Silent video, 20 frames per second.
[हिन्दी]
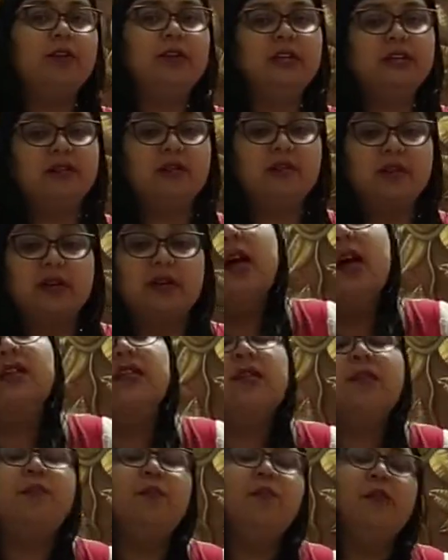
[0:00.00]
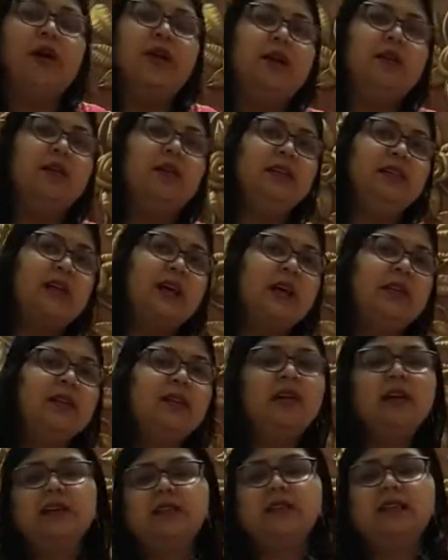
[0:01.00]
ये सब कर सिंपल डिजाइनर
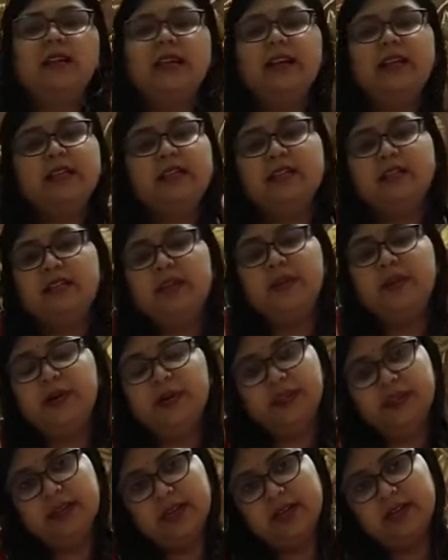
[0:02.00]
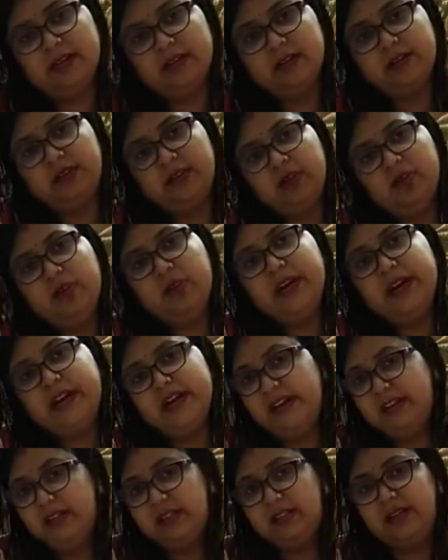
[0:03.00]
हर तरह की चीजें मैं डिजाइन करती हूँ
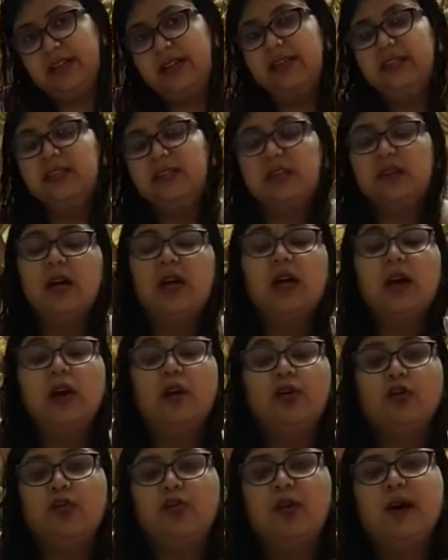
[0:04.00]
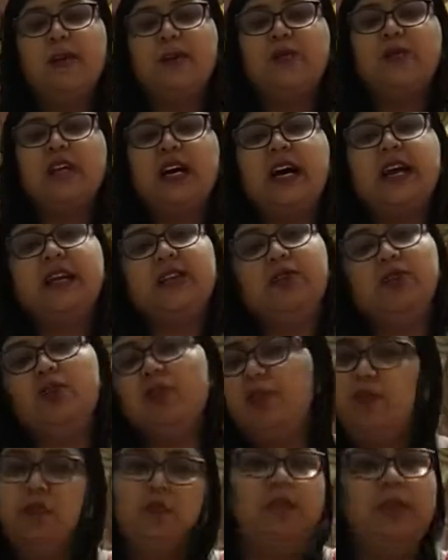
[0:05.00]
लेडीज किड्स तो आप चाहें तो
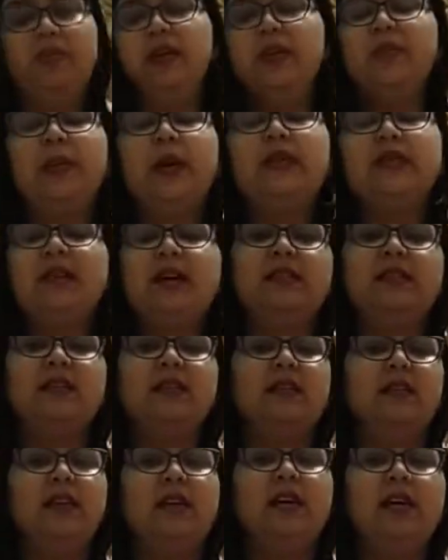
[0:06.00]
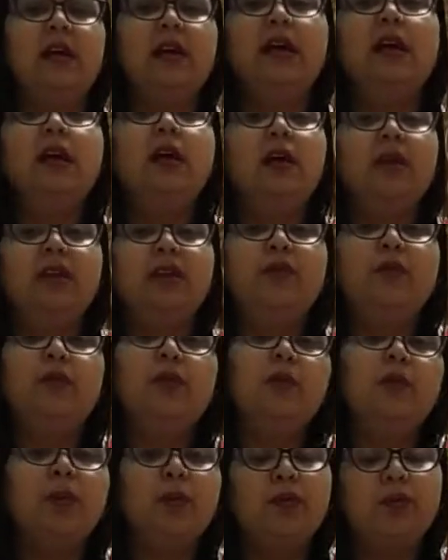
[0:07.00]
मेरे पास आ सकते हैं या फ़ोन पे
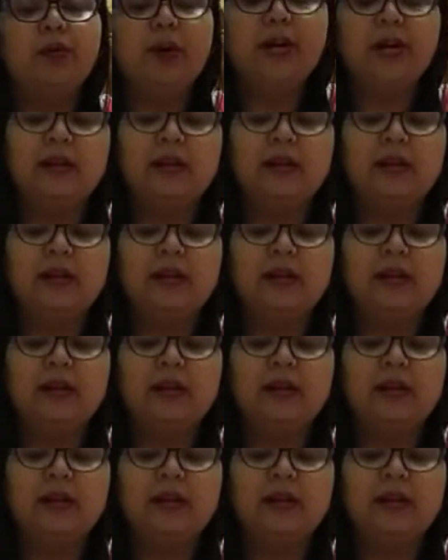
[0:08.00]
कांटेक्ट